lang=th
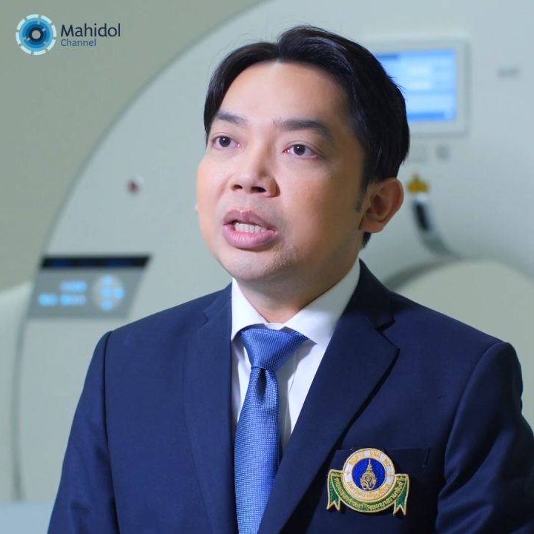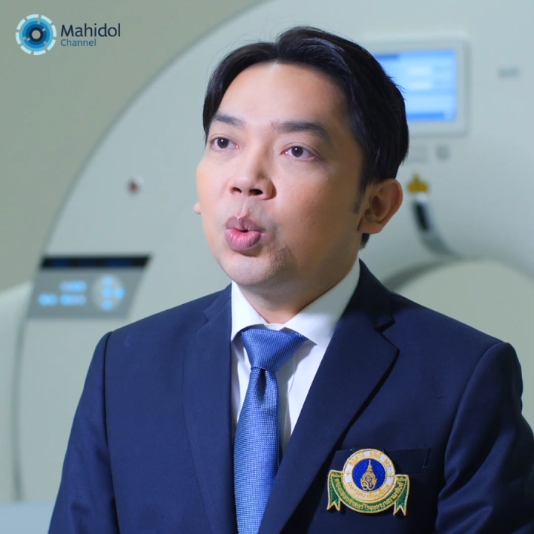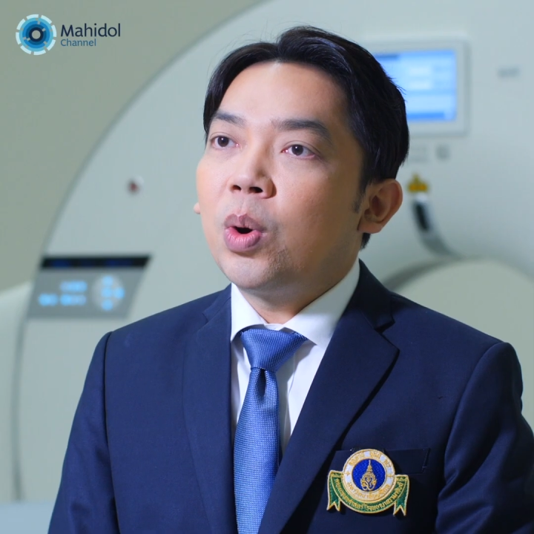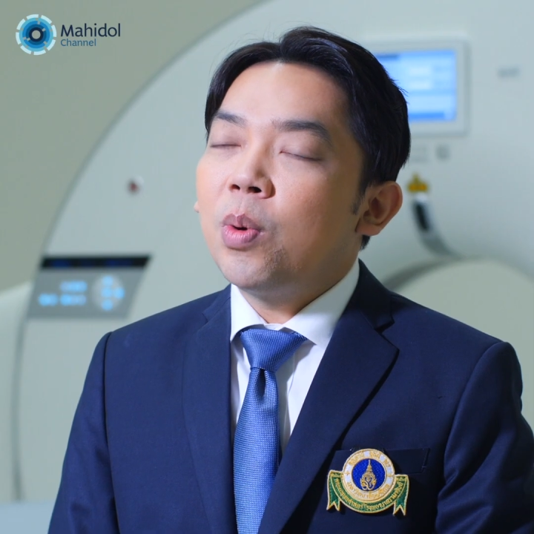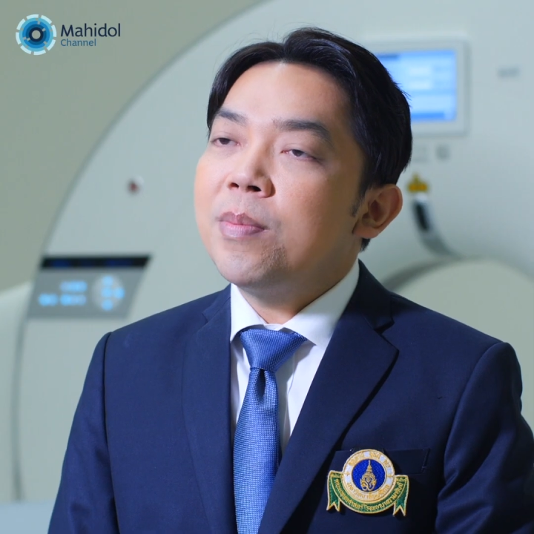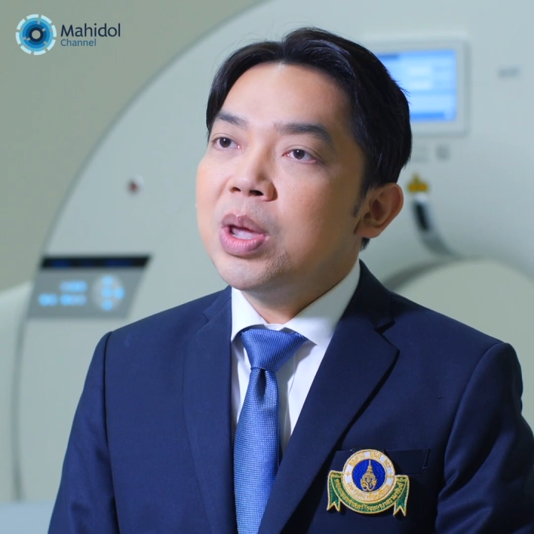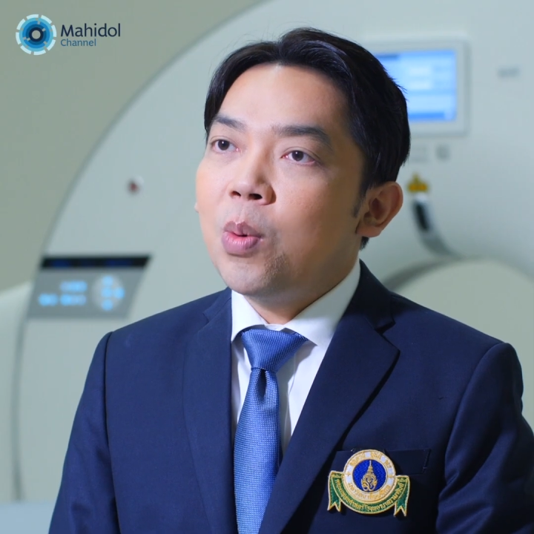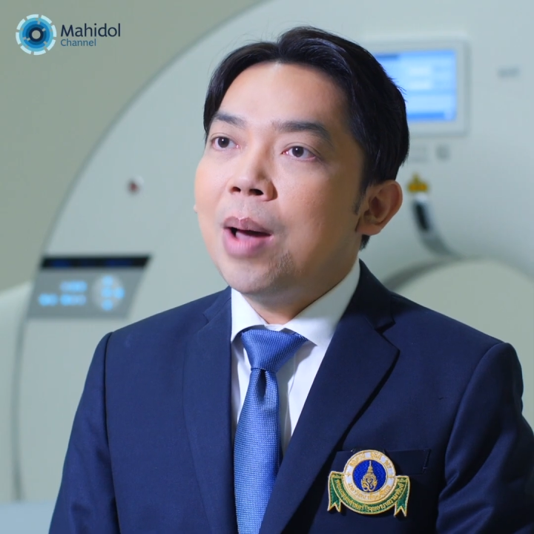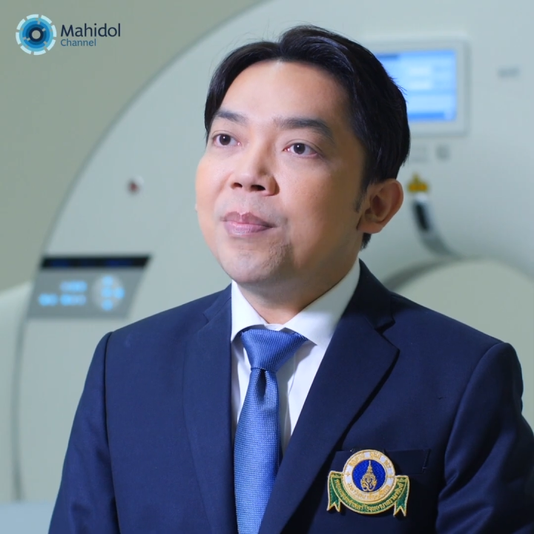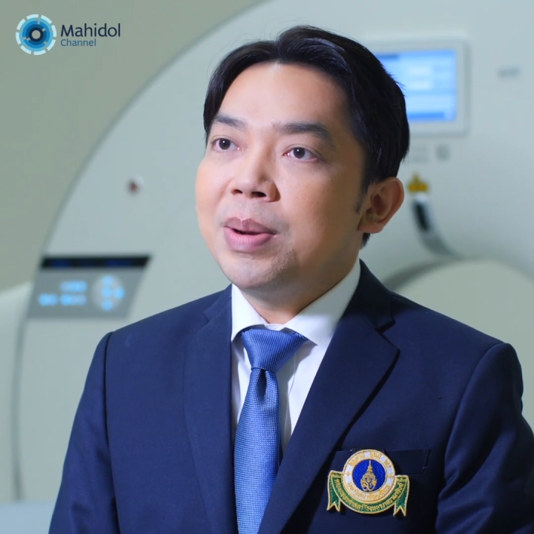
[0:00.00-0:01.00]
มาตรวจว่ามี
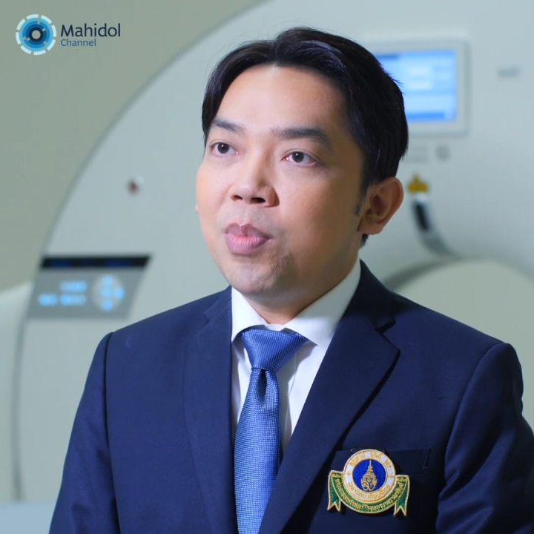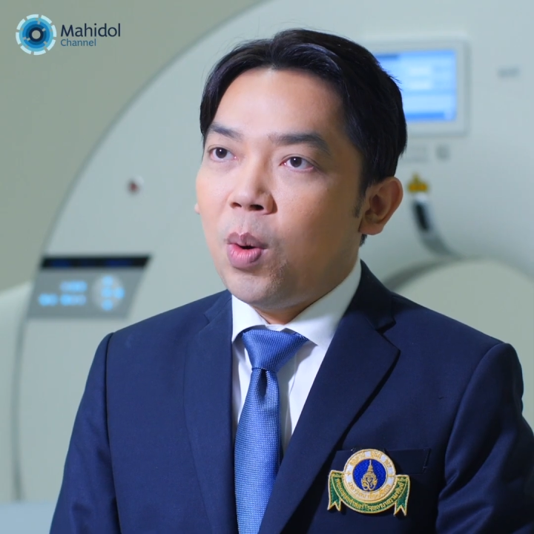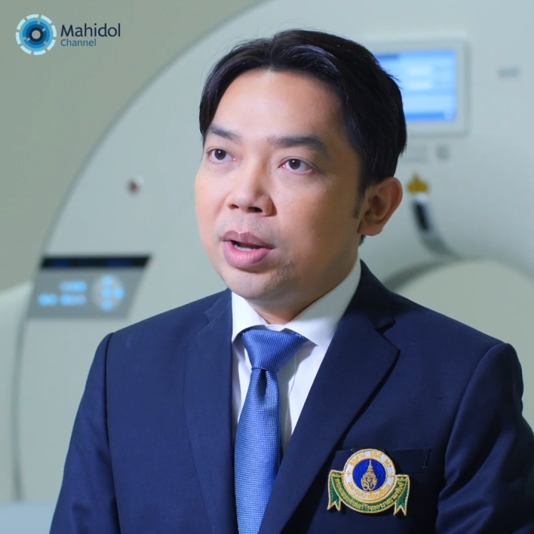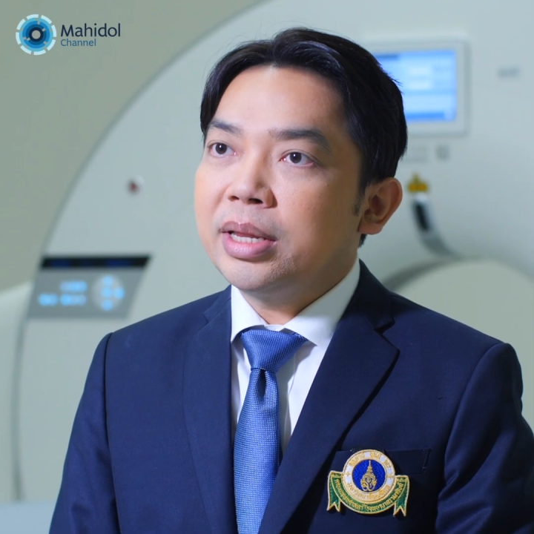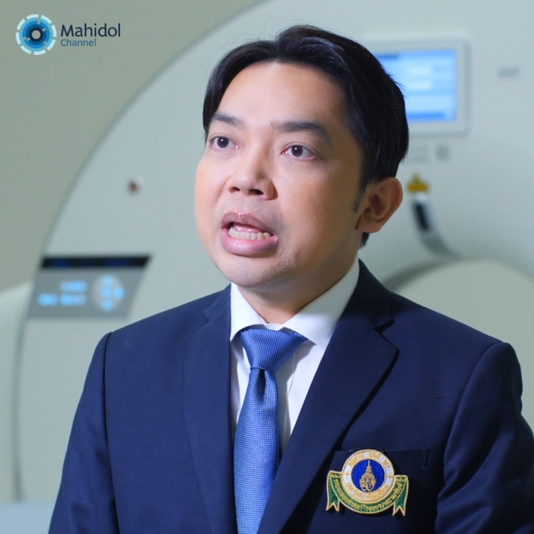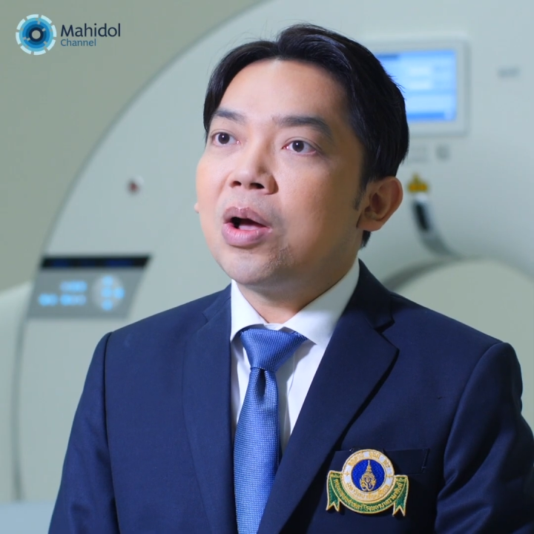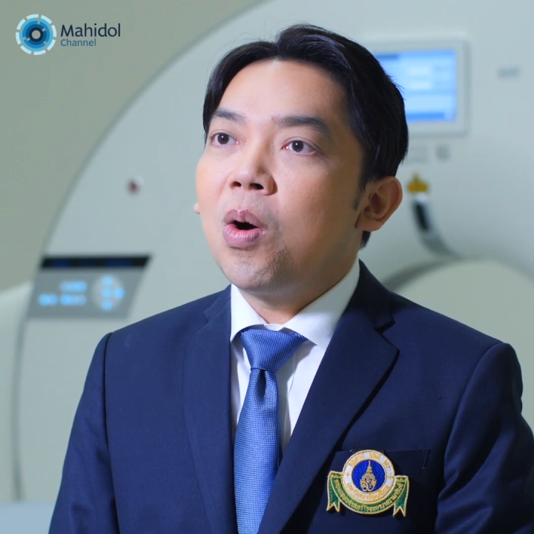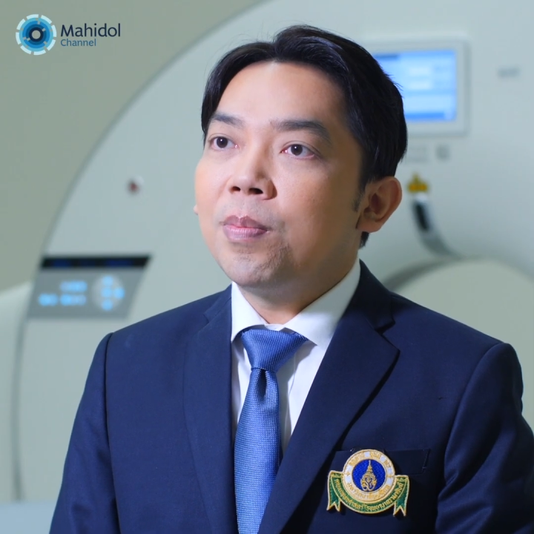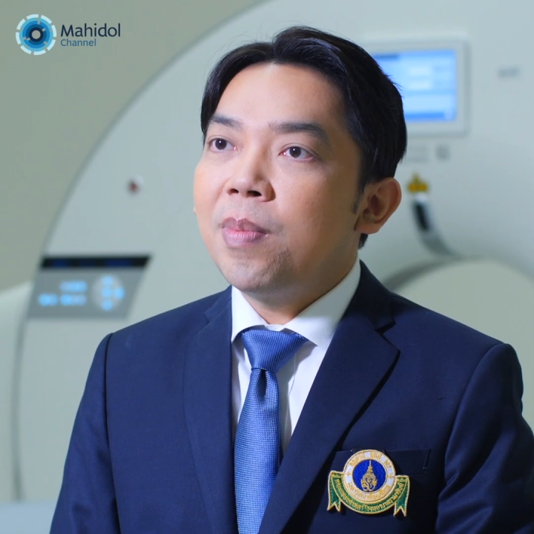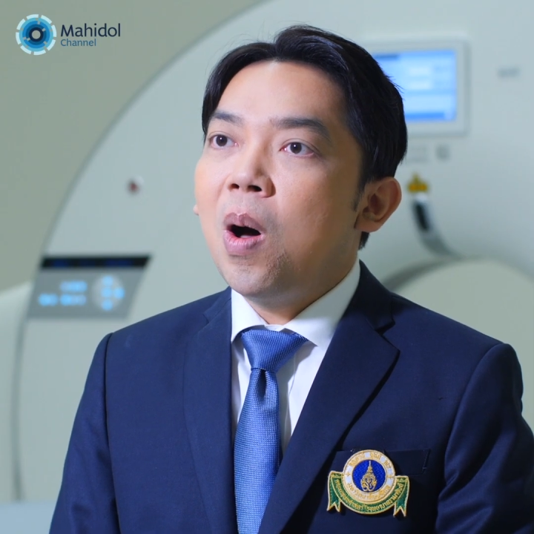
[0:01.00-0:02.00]
ความผิดปกติ
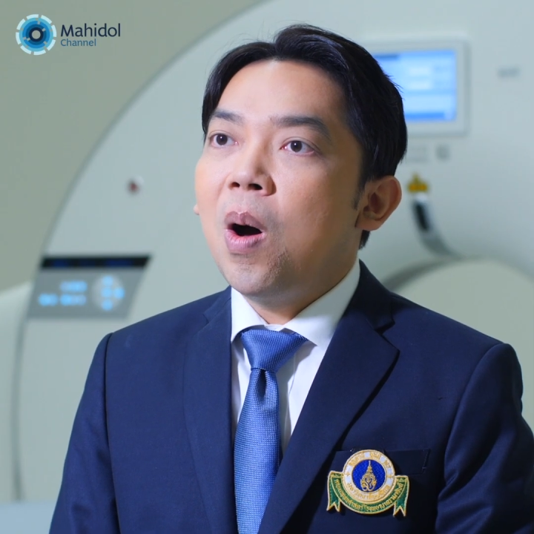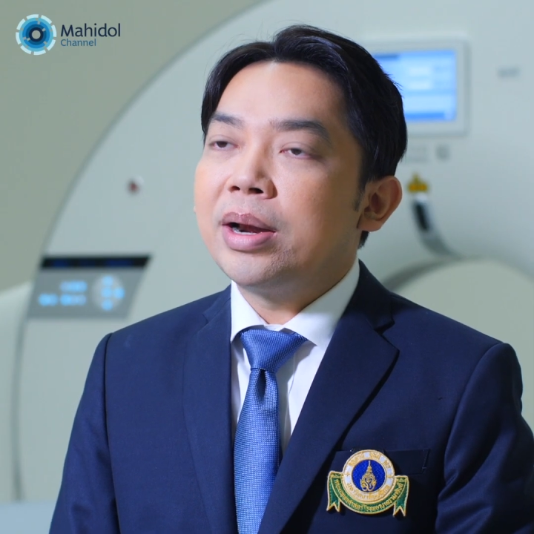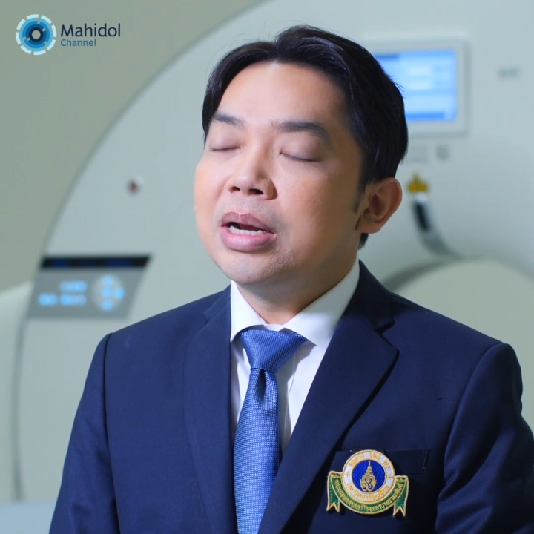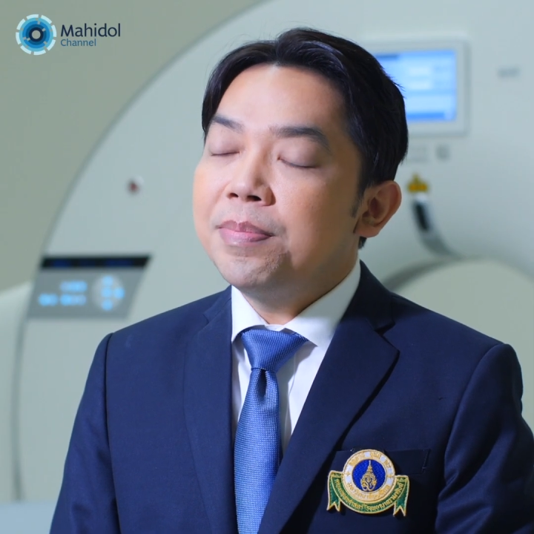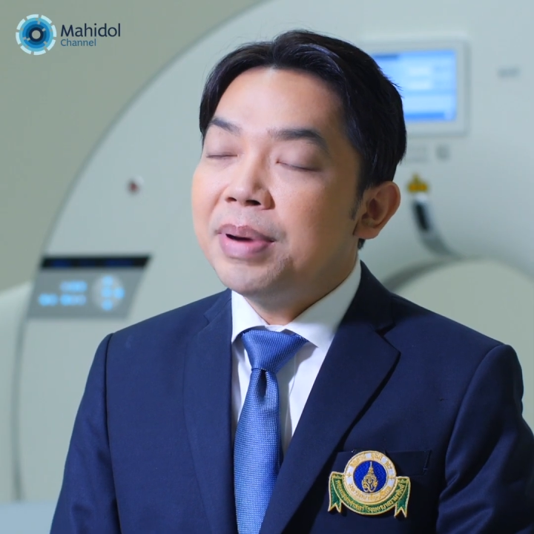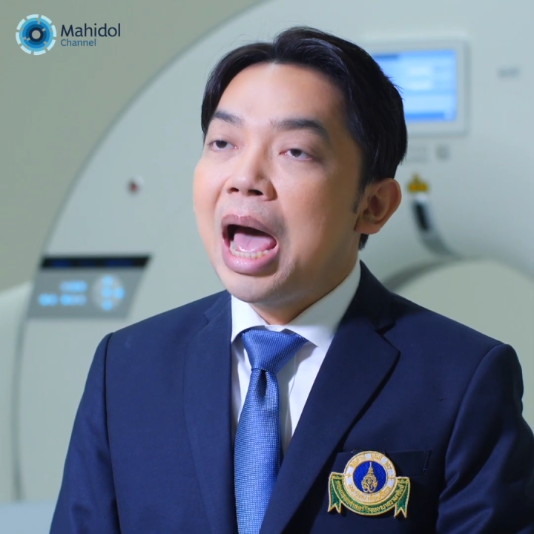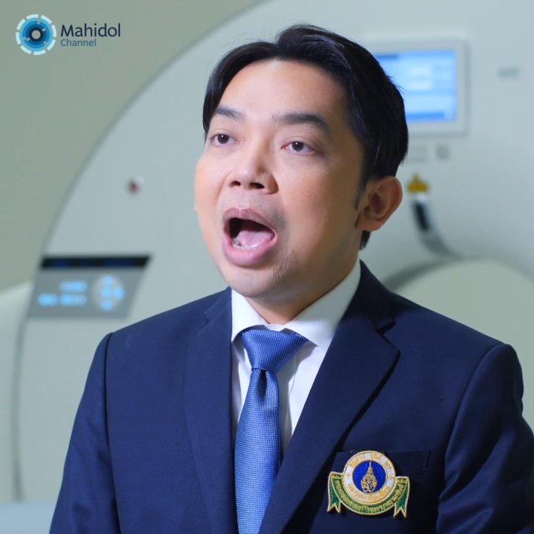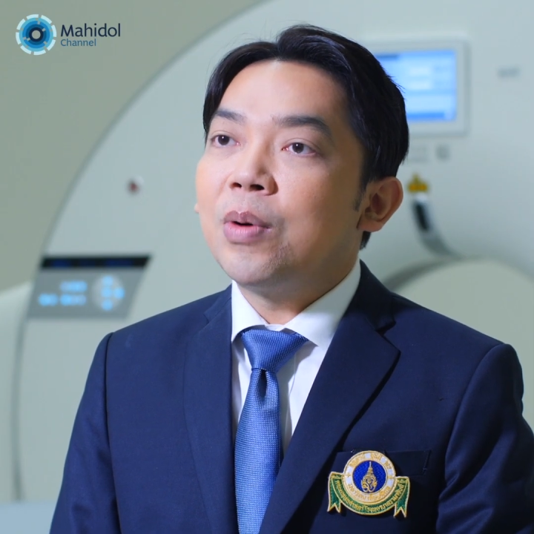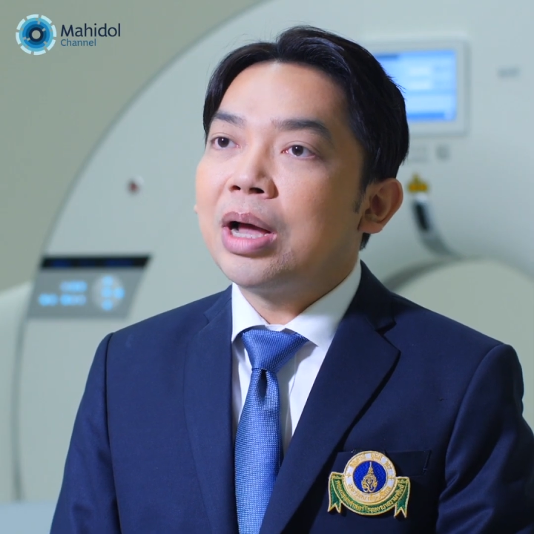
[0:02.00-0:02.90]
ของปอดหรือเปล่า